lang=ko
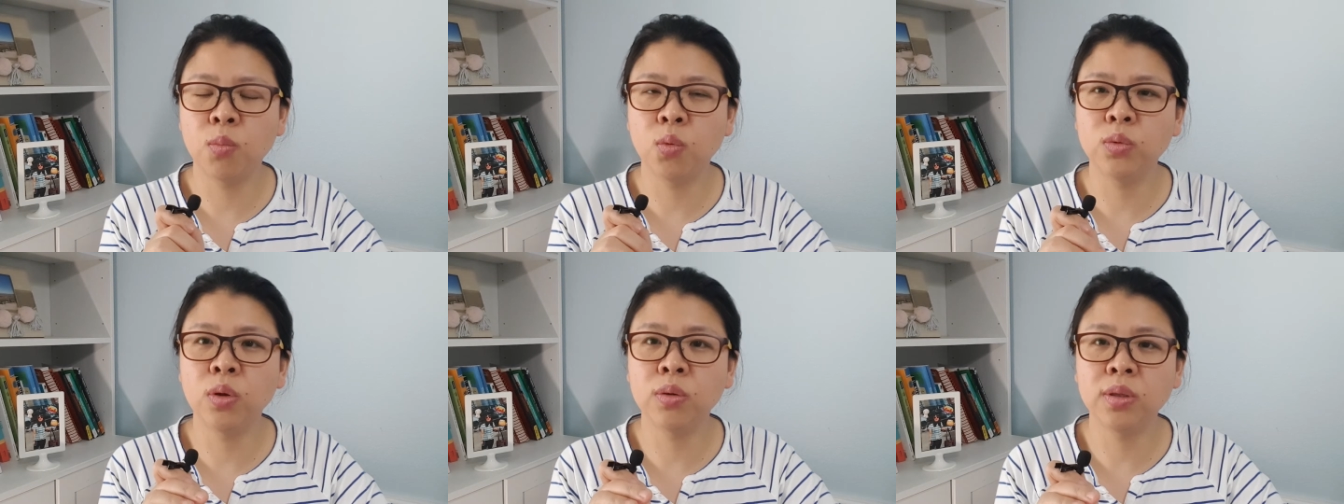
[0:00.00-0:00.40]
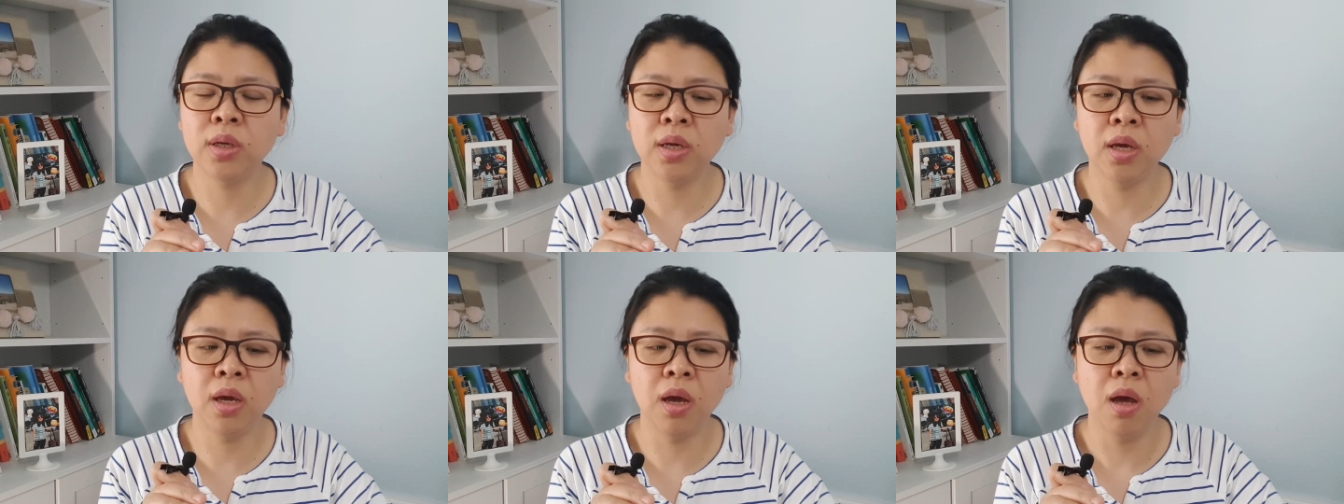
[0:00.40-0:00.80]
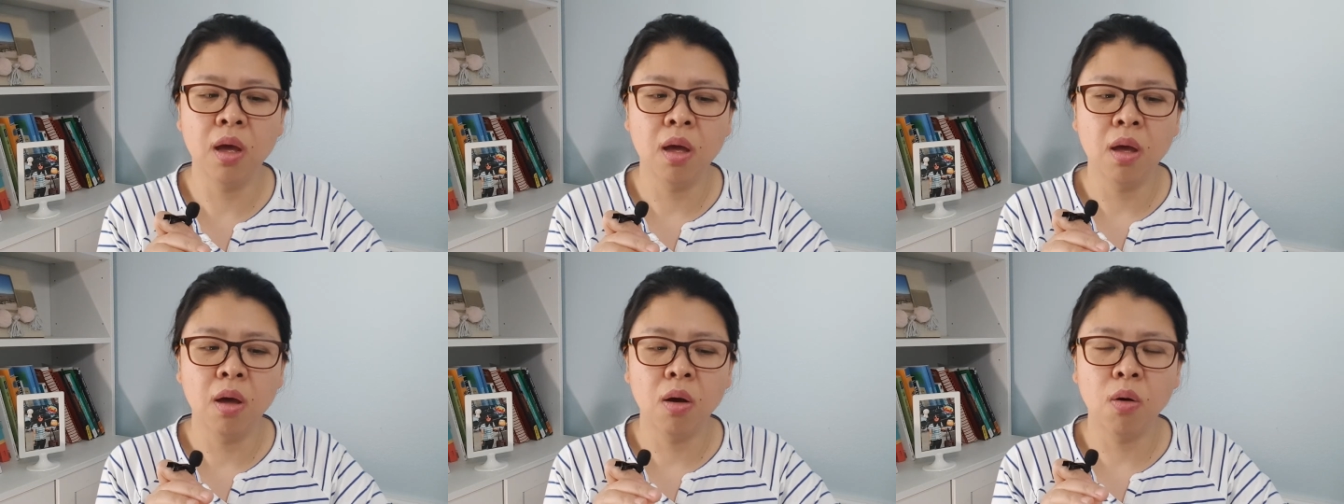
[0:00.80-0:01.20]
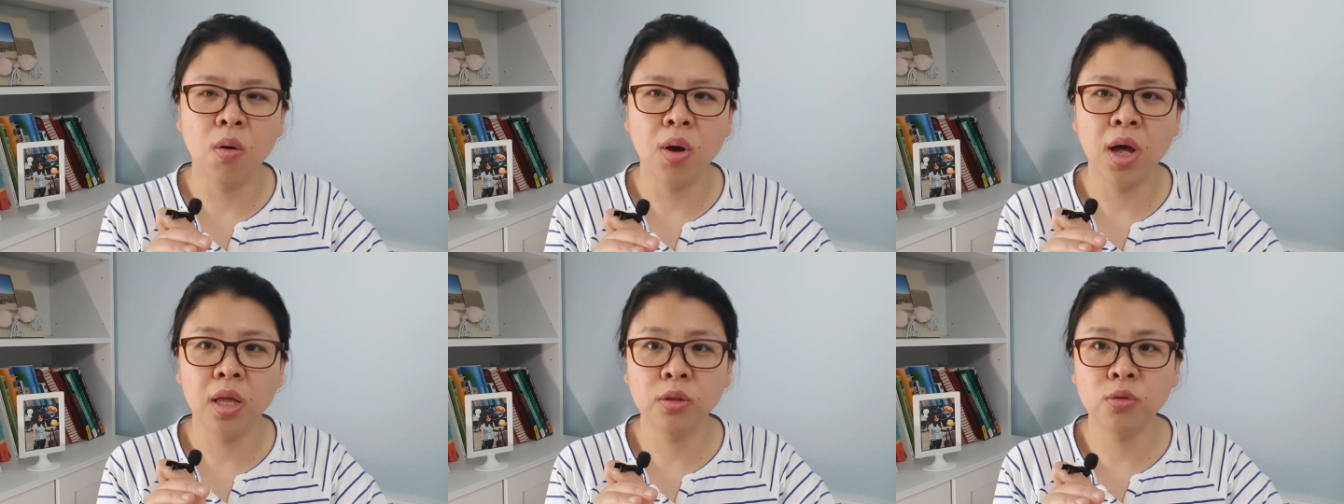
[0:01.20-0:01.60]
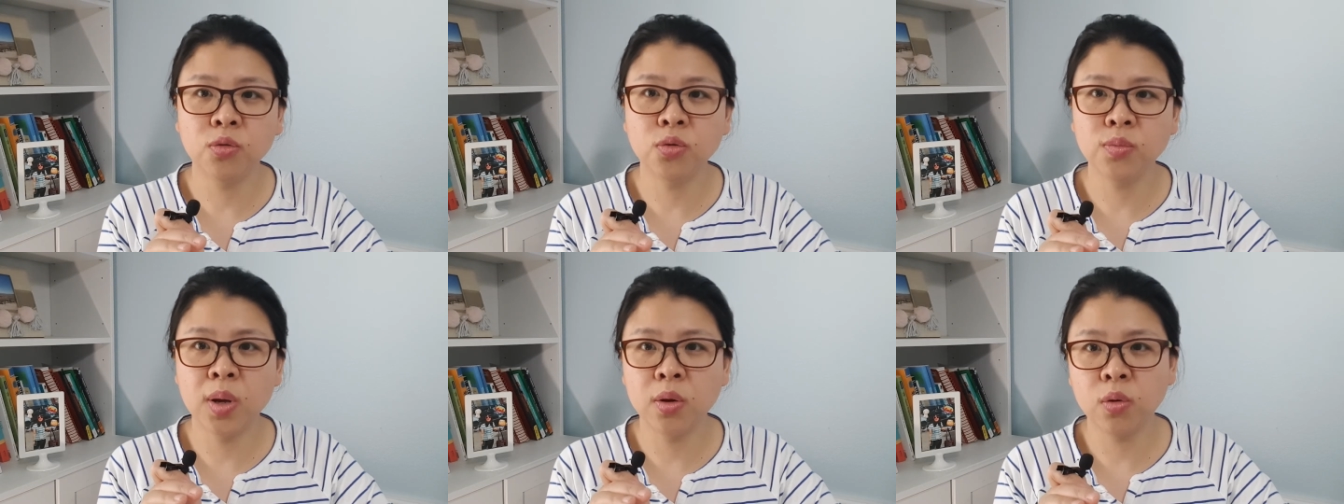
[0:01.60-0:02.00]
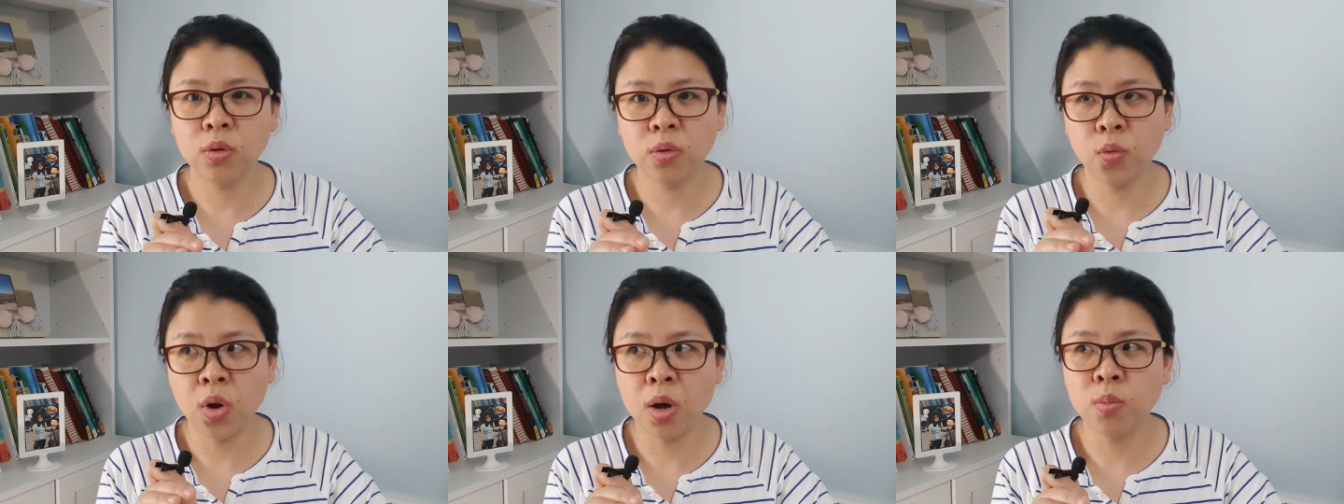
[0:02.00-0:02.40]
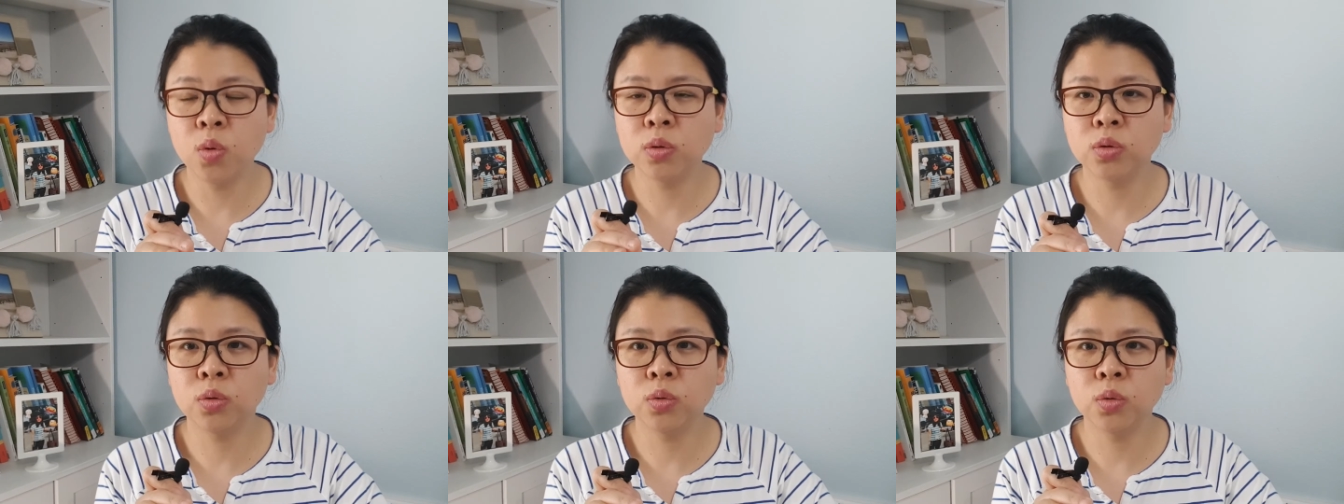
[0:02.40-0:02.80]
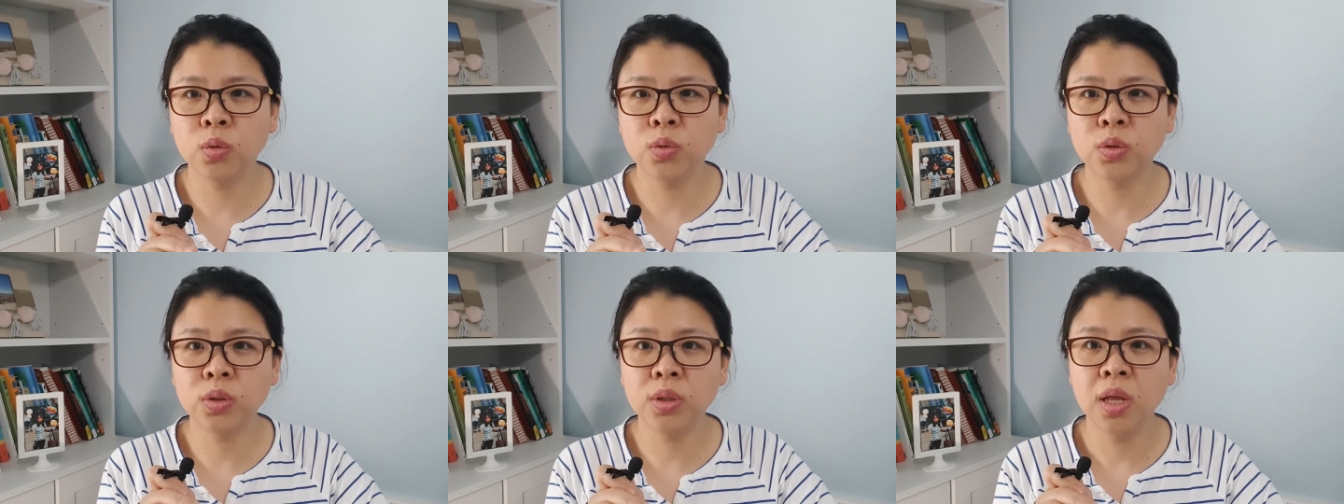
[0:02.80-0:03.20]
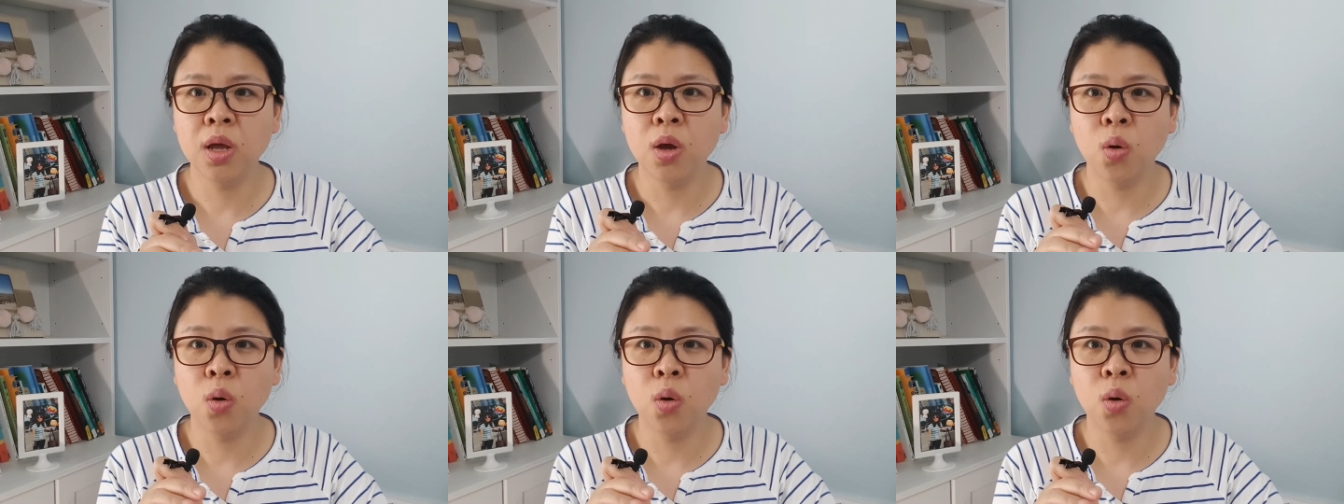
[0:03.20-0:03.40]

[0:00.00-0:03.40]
보더니 어, 한두 막 뭐 과목 정도는